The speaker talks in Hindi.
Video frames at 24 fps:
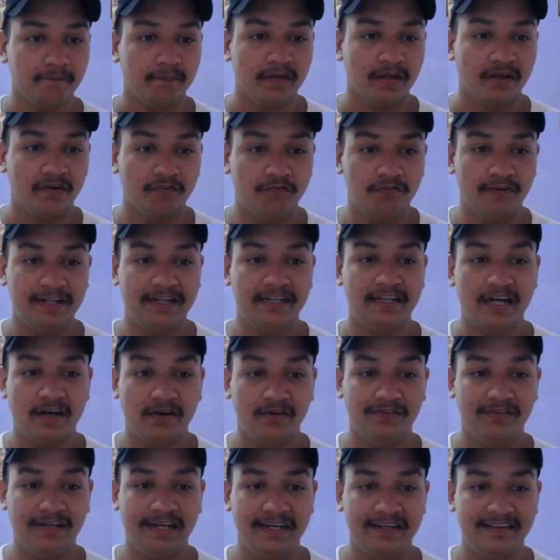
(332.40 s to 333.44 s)

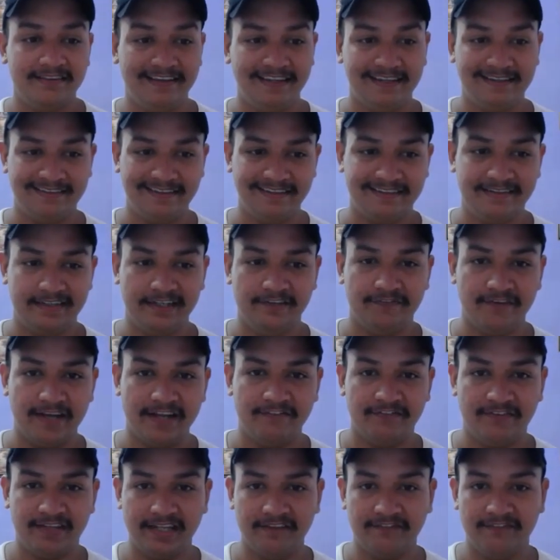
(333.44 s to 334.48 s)

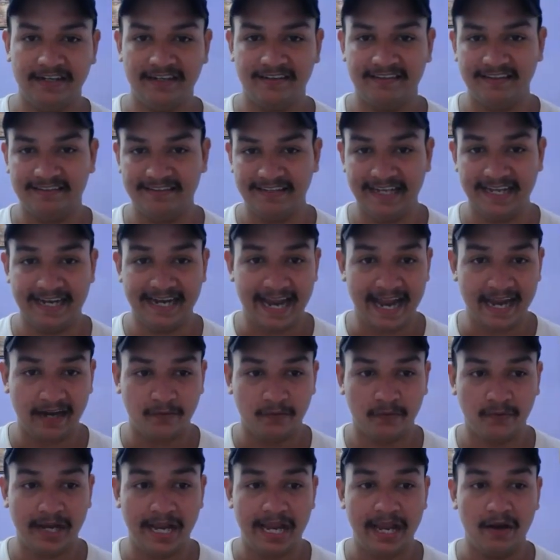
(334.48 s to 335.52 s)
1665 कीवर्ड्स इसके रैंक
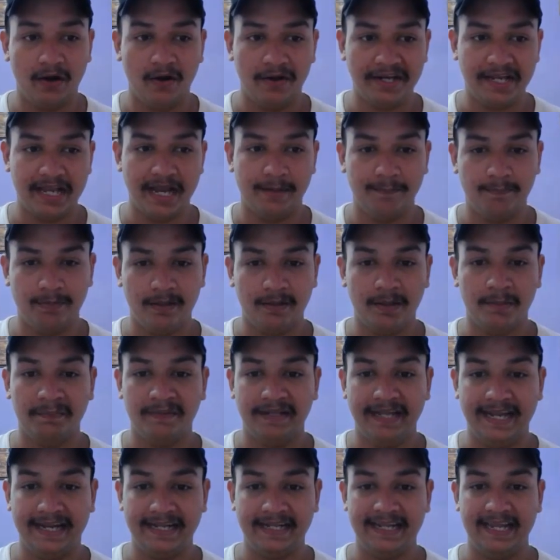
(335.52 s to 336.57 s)
हो रहे हैं और यहाँ पर हम
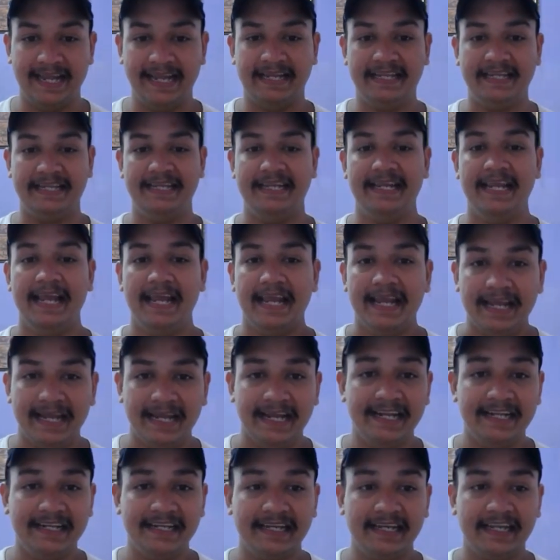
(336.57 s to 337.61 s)
देखते हैं कि
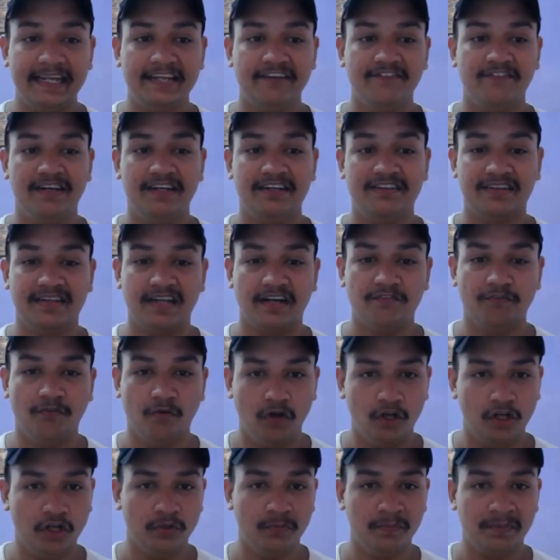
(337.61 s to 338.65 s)
इन कीवर्ड्स का
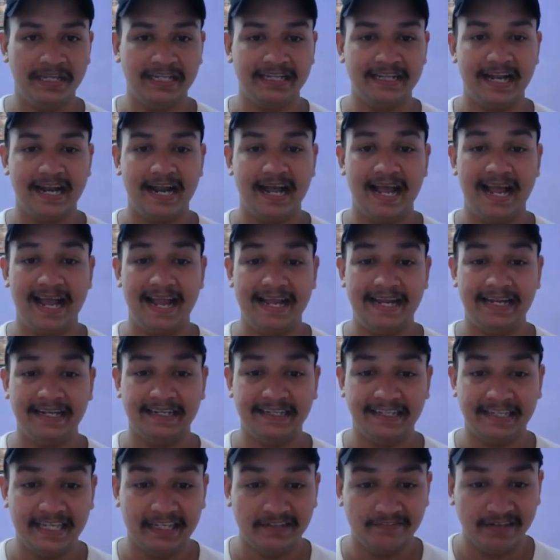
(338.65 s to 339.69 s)
वॉल्यूम कितना है इनके
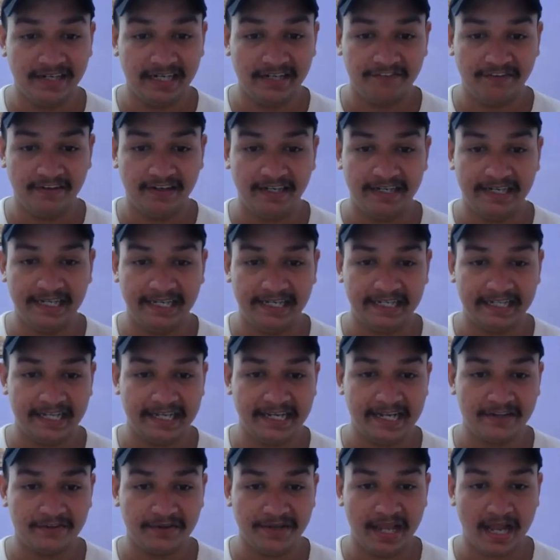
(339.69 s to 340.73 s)
कीवर्ड डिफ़िकल्टी कितनी
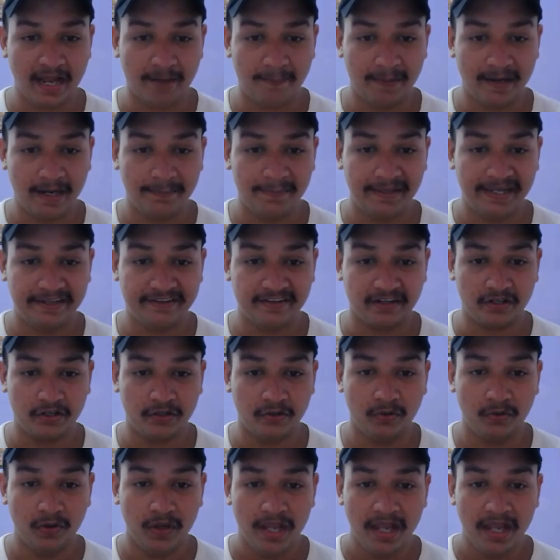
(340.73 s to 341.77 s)
है तो यहाँ पर आप देख सकते हो